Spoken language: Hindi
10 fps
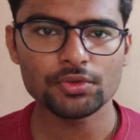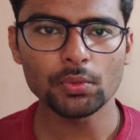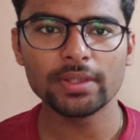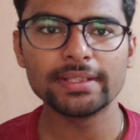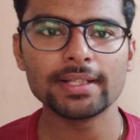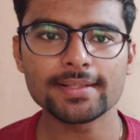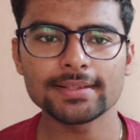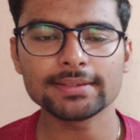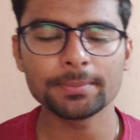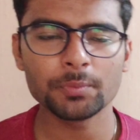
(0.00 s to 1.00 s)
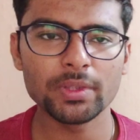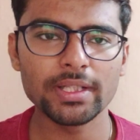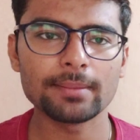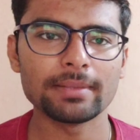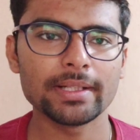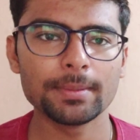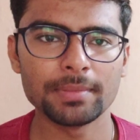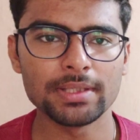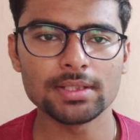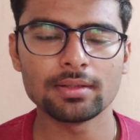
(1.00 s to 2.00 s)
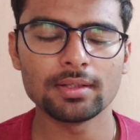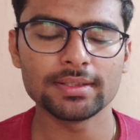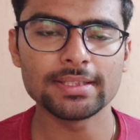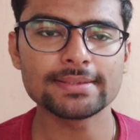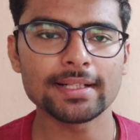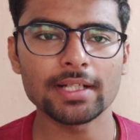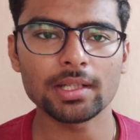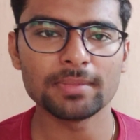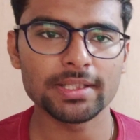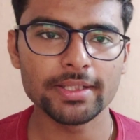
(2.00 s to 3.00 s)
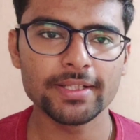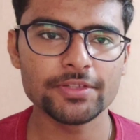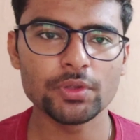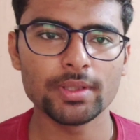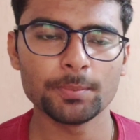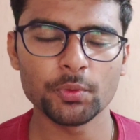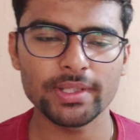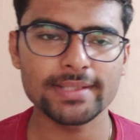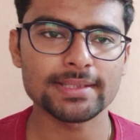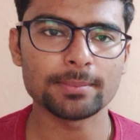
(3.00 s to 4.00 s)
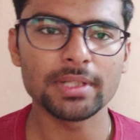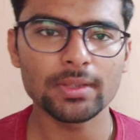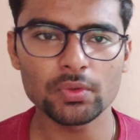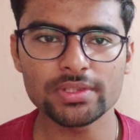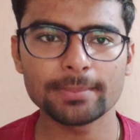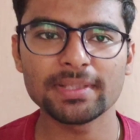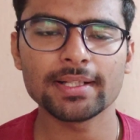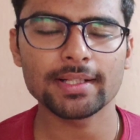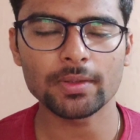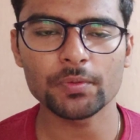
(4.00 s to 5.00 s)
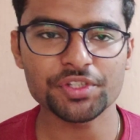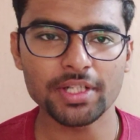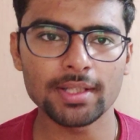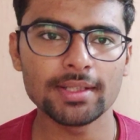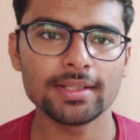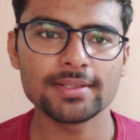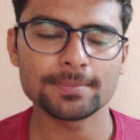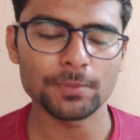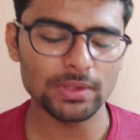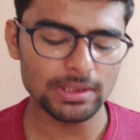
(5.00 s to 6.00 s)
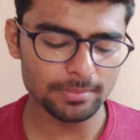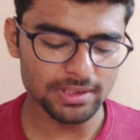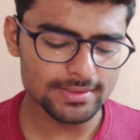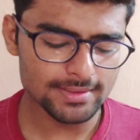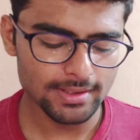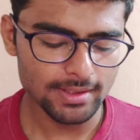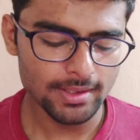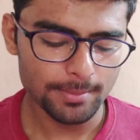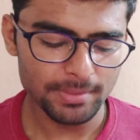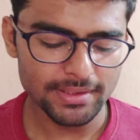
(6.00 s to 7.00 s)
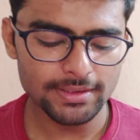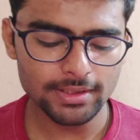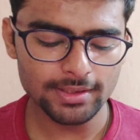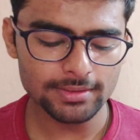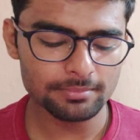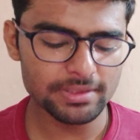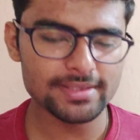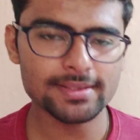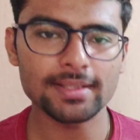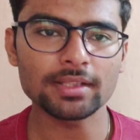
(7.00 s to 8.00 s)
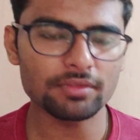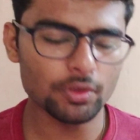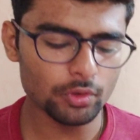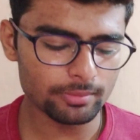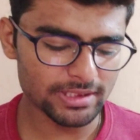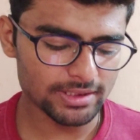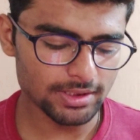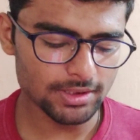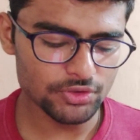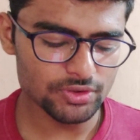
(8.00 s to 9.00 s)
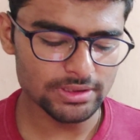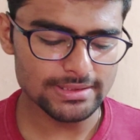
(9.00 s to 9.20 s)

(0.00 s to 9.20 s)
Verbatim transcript: सो so, ये रह सकते हैं पूरी एक हमारी इधर से रियल मैड्रिड की जो है पूरी एक समरी कौन से प्लेयर क्या कुछ ग्रैंडली के स्मोली के प्लेयर्स बाकी देना आते हैं हम नेक्स्ट सेल्टा विगो के ऊपर निकल कर सो